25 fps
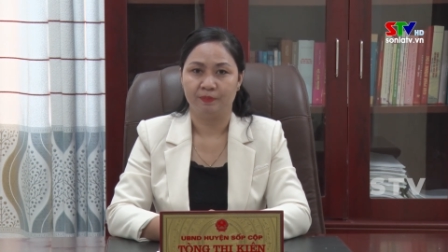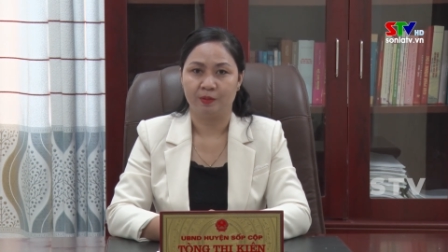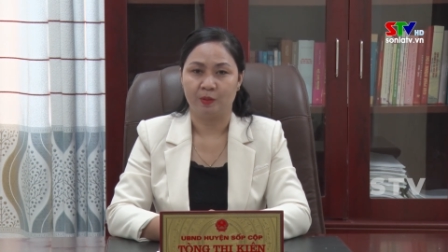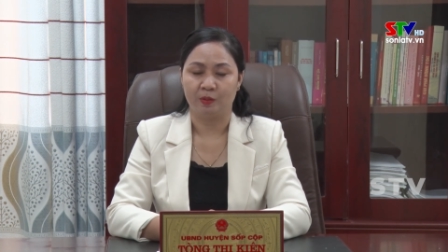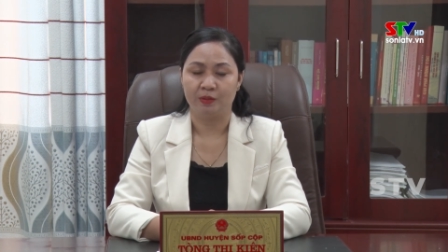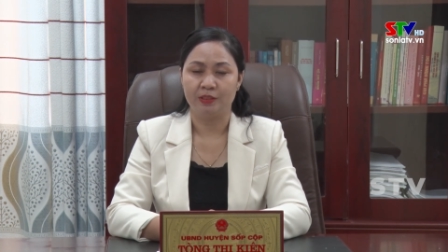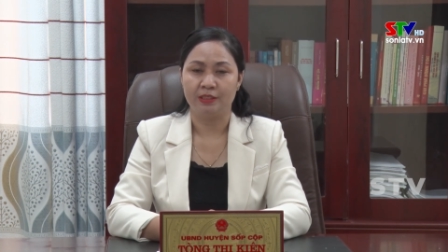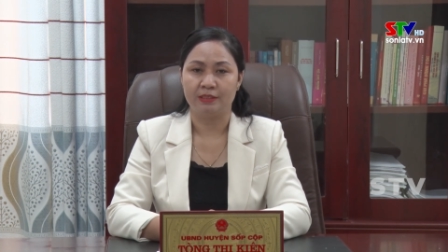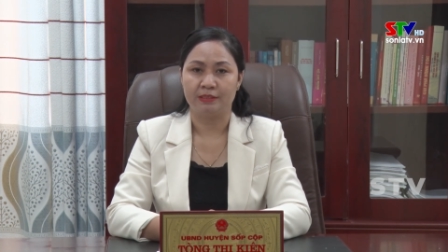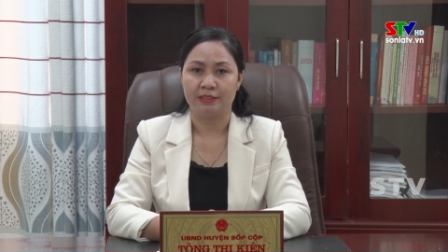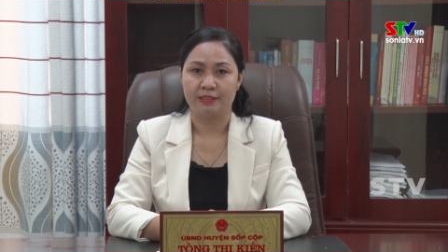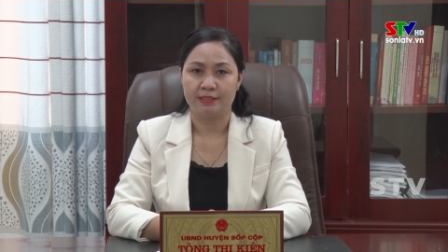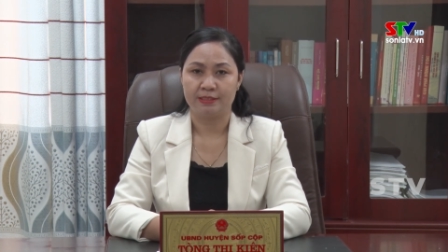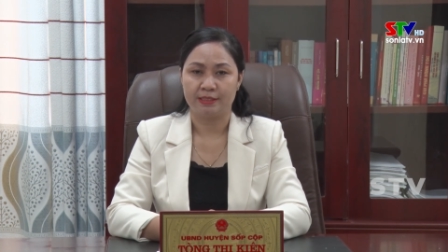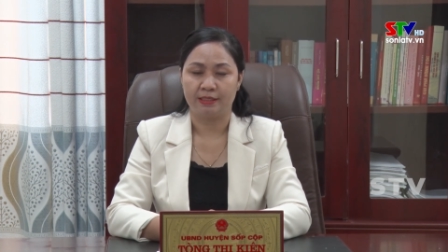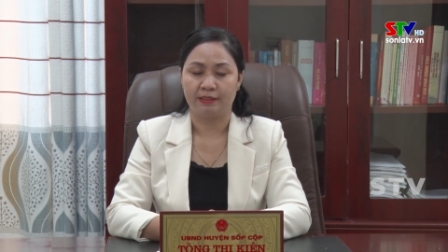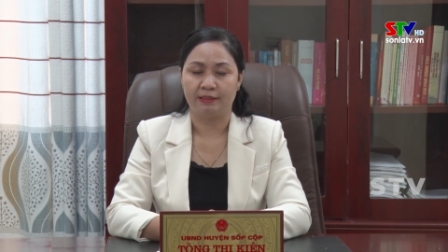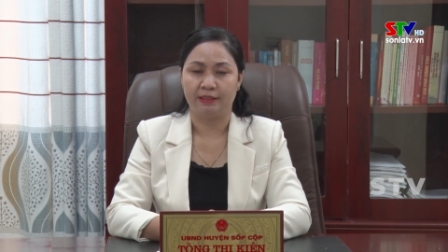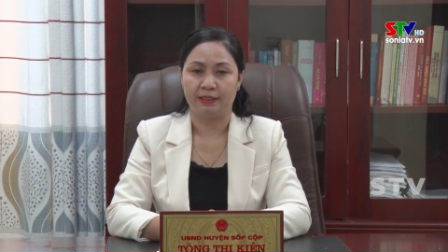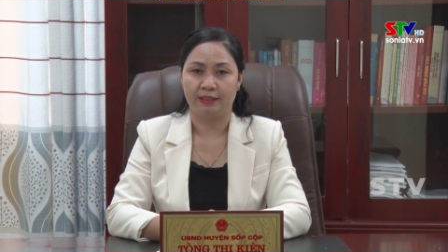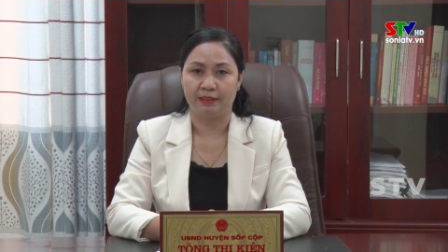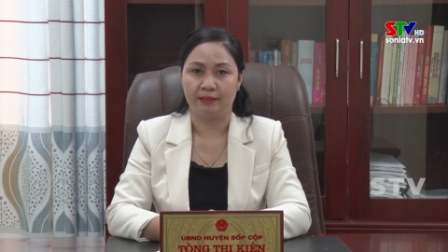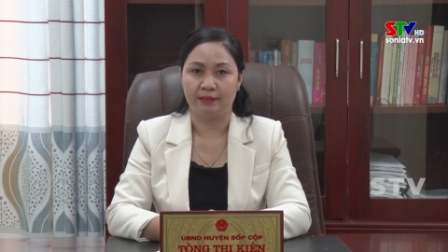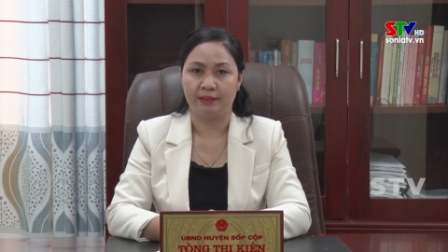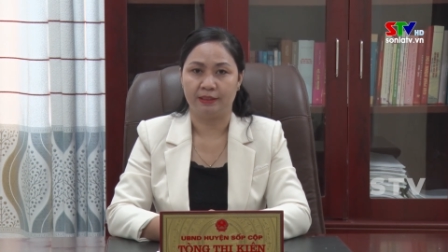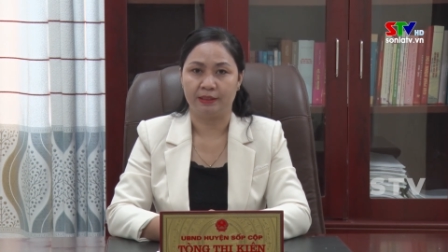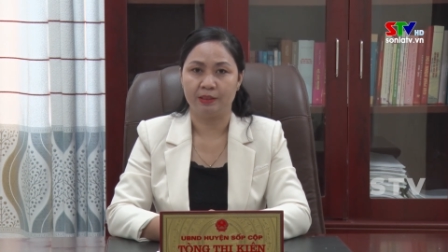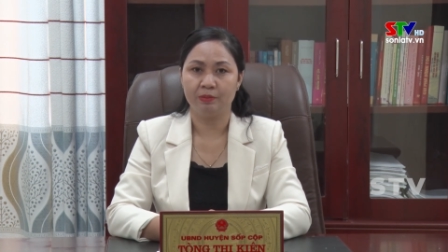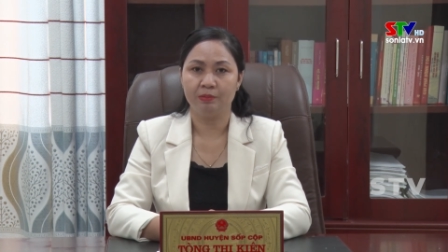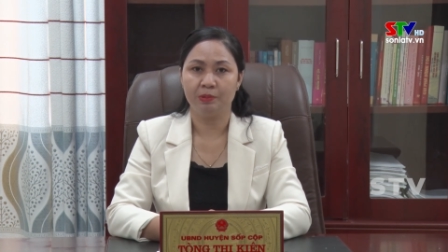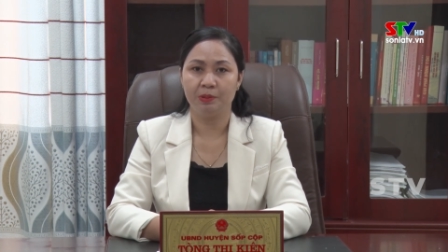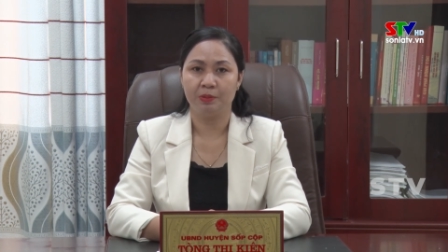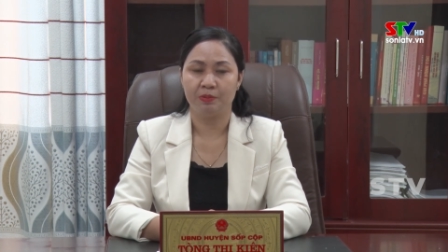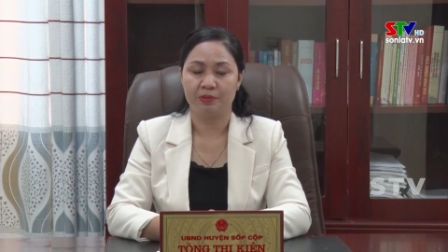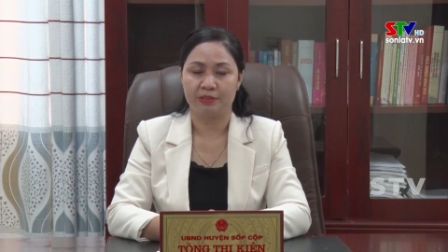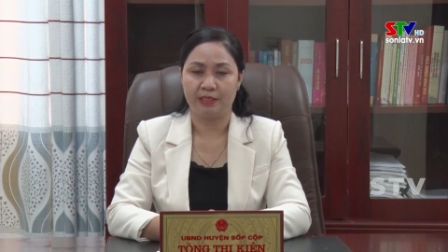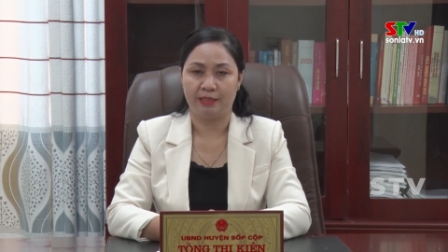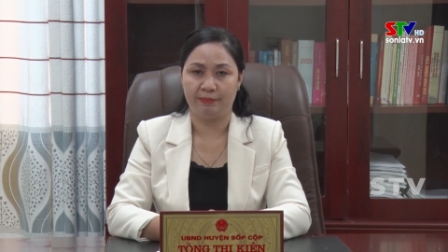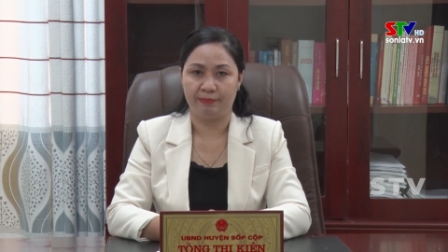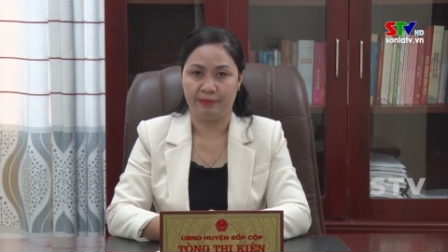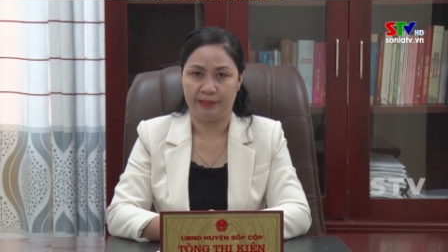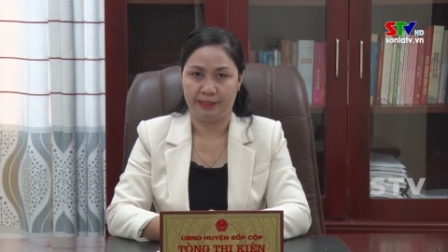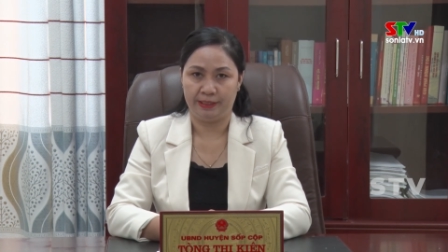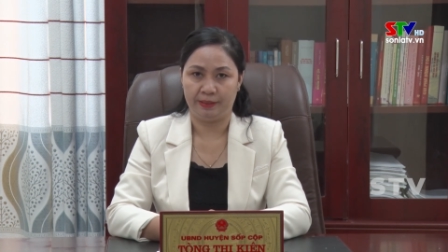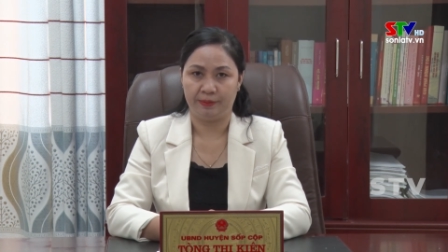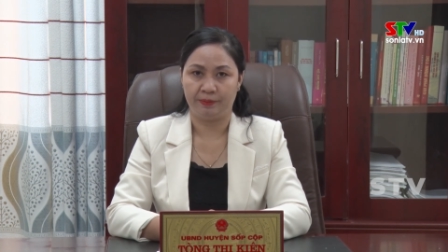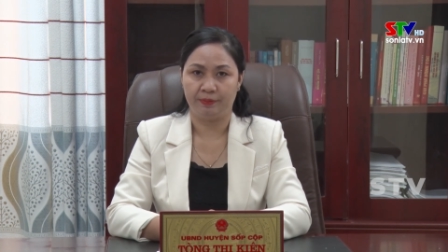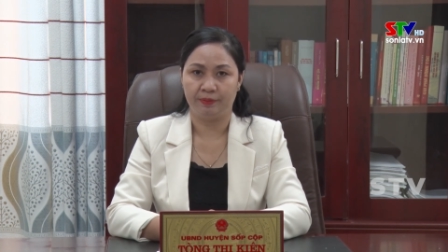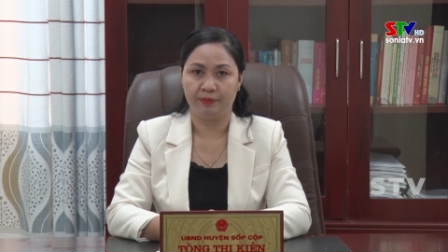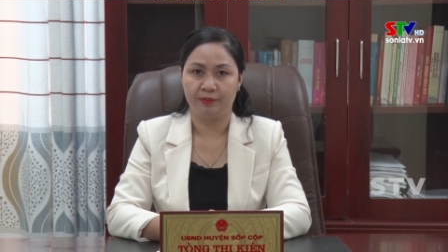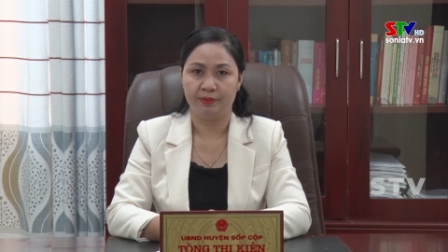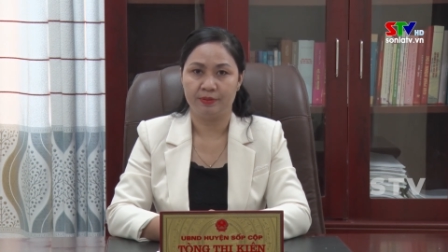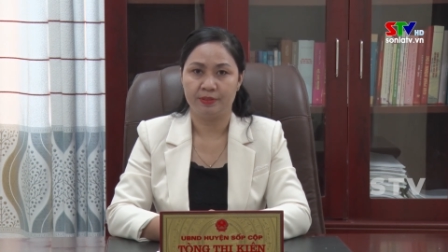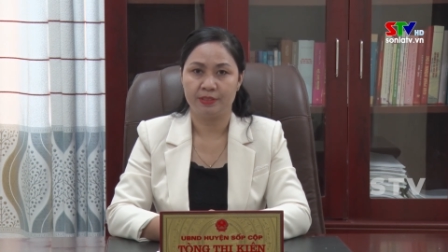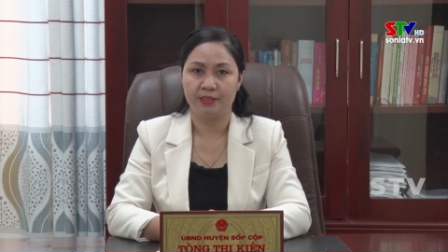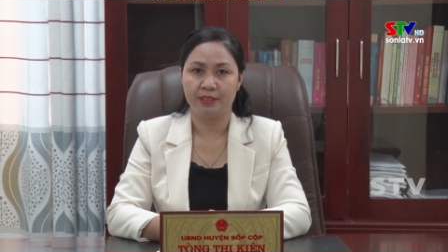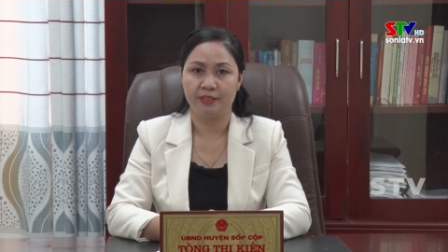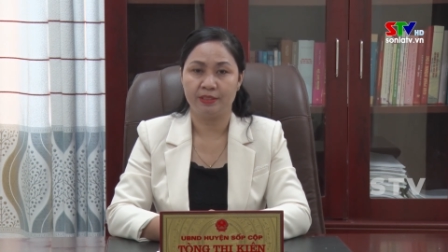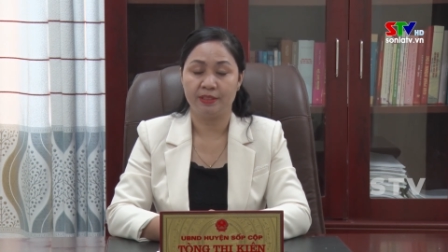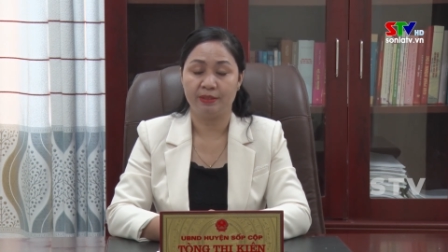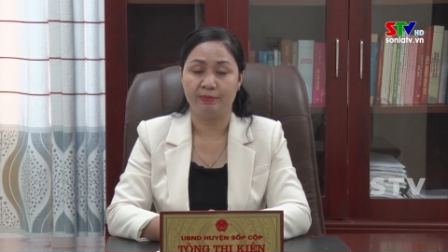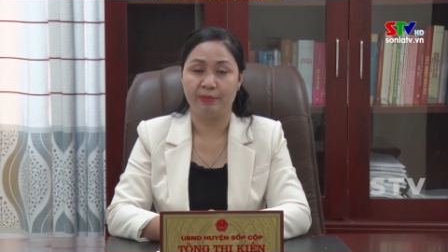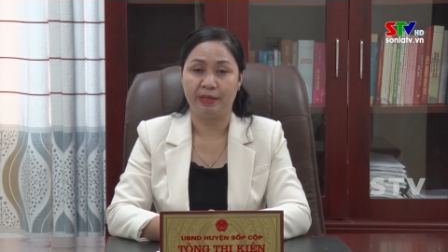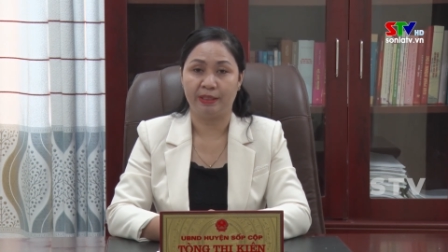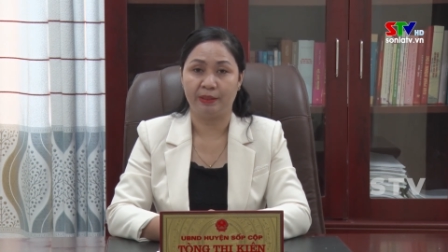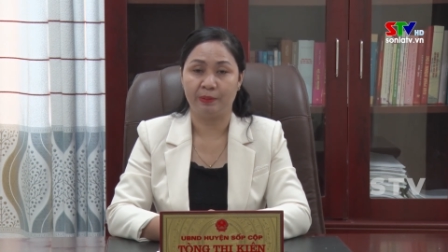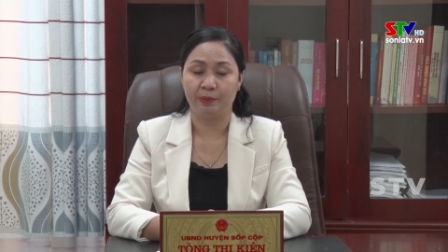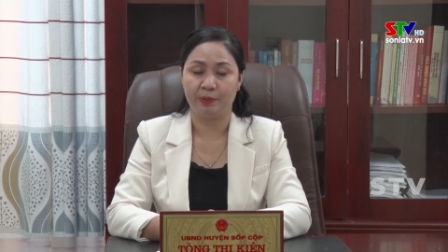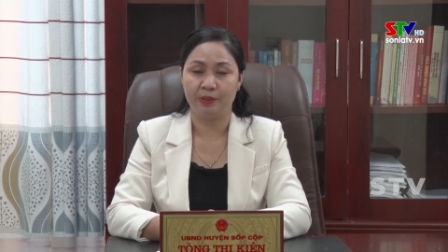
có thể thấy rằng là cái tốc độ giảm nghèo trên địa bàn